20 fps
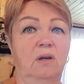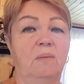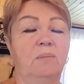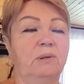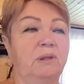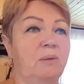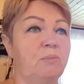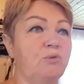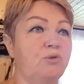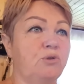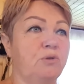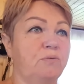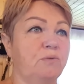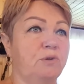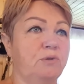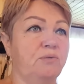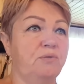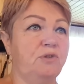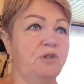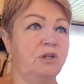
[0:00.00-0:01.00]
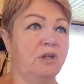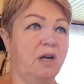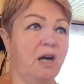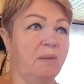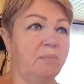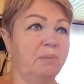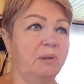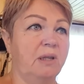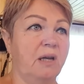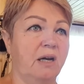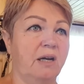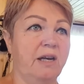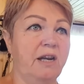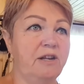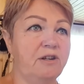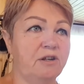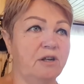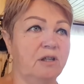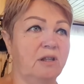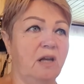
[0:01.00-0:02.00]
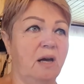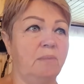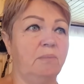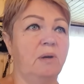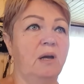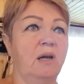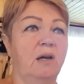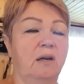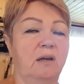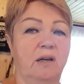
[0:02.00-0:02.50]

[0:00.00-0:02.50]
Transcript: Потому что вот вчера была гречка там,